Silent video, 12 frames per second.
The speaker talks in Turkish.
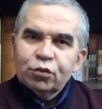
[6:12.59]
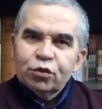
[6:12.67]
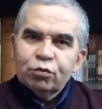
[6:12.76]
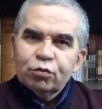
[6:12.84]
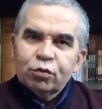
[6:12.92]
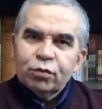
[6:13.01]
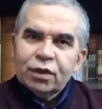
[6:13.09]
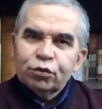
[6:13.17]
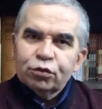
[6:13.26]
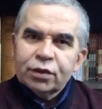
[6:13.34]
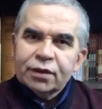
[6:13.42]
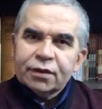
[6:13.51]
Bütün bu
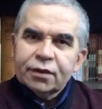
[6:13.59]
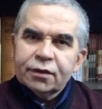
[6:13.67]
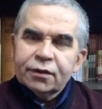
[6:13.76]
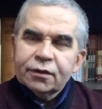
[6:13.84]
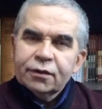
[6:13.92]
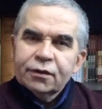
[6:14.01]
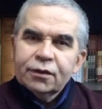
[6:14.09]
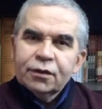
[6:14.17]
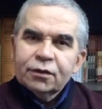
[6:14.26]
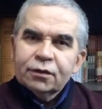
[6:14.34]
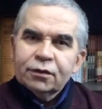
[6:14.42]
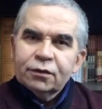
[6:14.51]
mağduriyetlerin
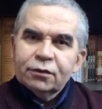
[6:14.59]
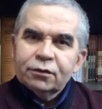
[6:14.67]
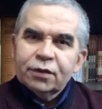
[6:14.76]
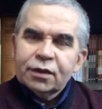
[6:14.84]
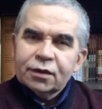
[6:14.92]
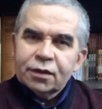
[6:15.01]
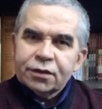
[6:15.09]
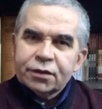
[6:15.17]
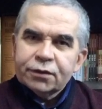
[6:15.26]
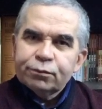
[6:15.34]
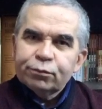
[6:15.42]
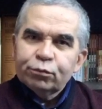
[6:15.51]
e, tekrar
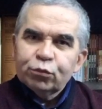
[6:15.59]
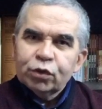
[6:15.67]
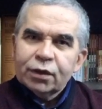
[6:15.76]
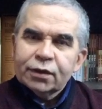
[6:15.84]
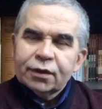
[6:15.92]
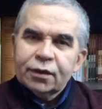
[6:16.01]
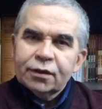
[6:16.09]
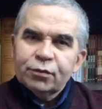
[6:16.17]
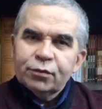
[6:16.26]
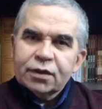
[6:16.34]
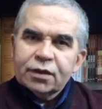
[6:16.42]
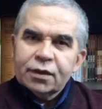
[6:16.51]
müzakere
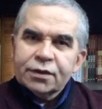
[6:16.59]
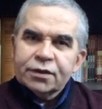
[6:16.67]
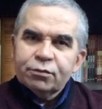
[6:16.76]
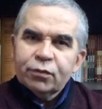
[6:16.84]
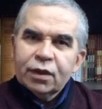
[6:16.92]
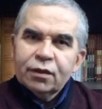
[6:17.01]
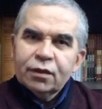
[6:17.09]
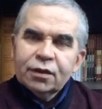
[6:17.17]
edilmesi lazım